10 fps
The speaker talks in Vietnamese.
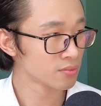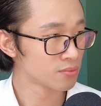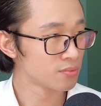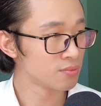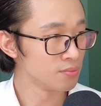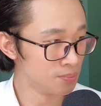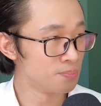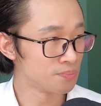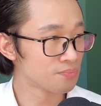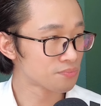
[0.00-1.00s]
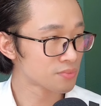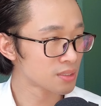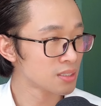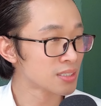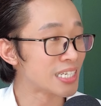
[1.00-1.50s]
nhiều quan ừ. tâm quá
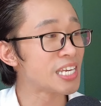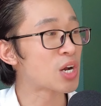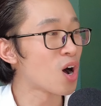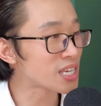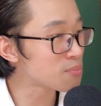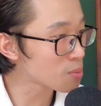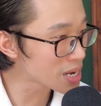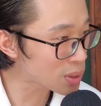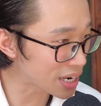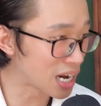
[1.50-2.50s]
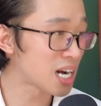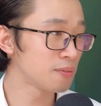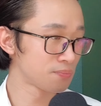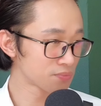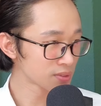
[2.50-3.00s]
nhiều về thế thì có thêm một bí quyết nữa
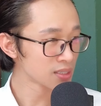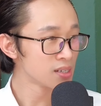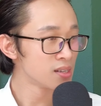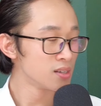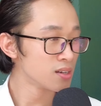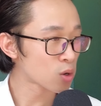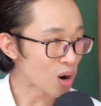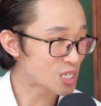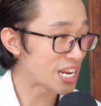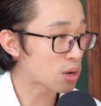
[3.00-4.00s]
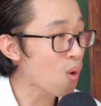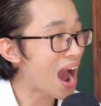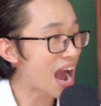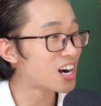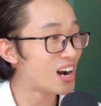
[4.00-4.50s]
quản trị
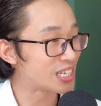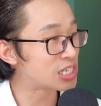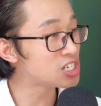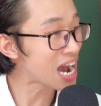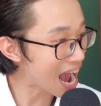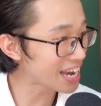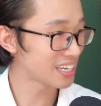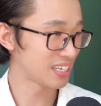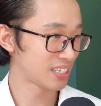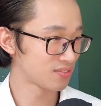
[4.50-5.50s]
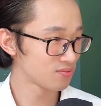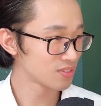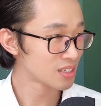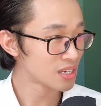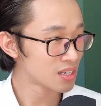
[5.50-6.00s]
qua người thứ hai
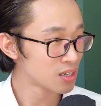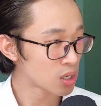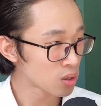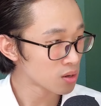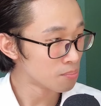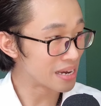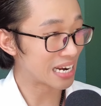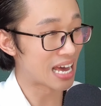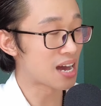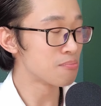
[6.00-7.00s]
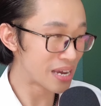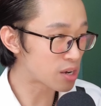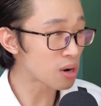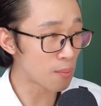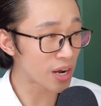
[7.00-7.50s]
mình là
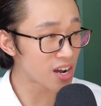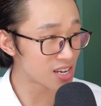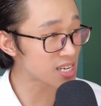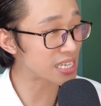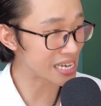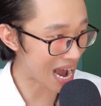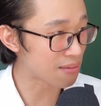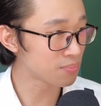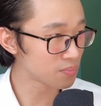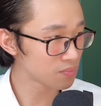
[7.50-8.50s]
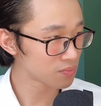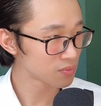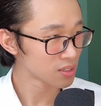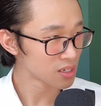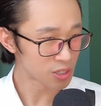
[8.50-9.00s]
mình cũng là một cái người rất tình cảm
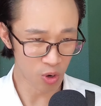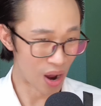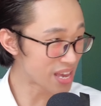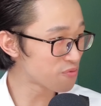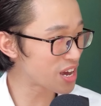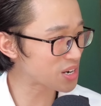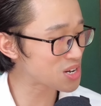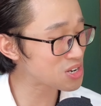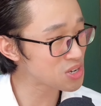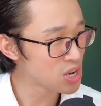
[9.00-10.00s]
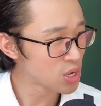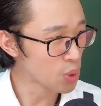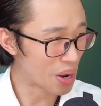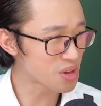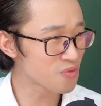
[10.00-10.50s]
đuổi nhân viên ờ,
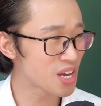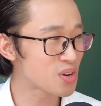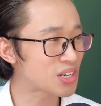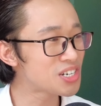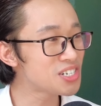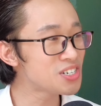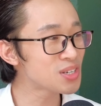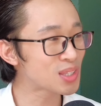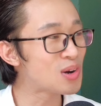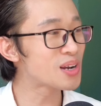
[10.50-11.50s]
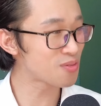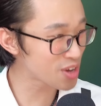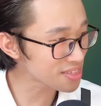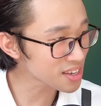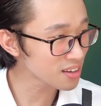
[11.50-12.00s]
đuổi nhân viên nó cứ thương nhân
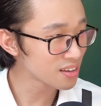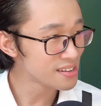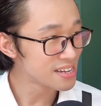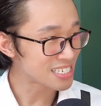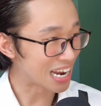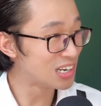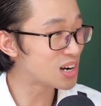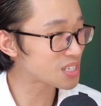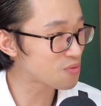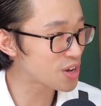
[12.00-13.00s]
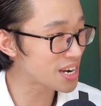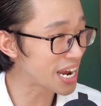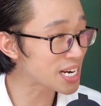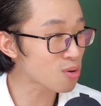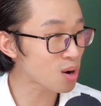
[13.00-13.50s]
viên rồi trả lương nhân viên
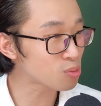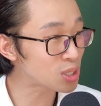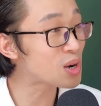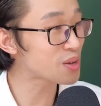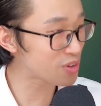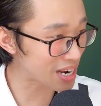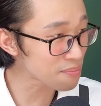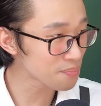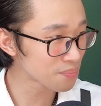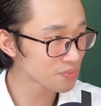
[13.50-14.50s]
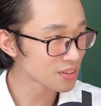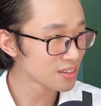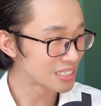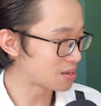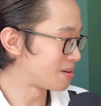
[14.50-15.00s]
lắm. ít quá cũng thương nhân viên lắm
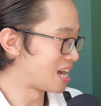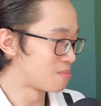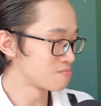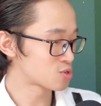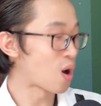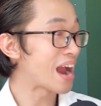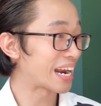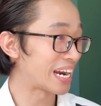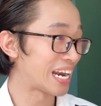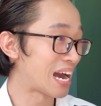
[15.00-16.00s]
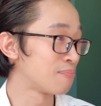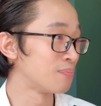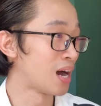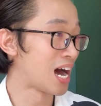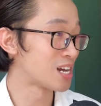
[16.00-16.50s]
thế bây giờ cho anh này
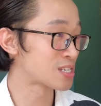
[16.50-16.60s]
làm uh,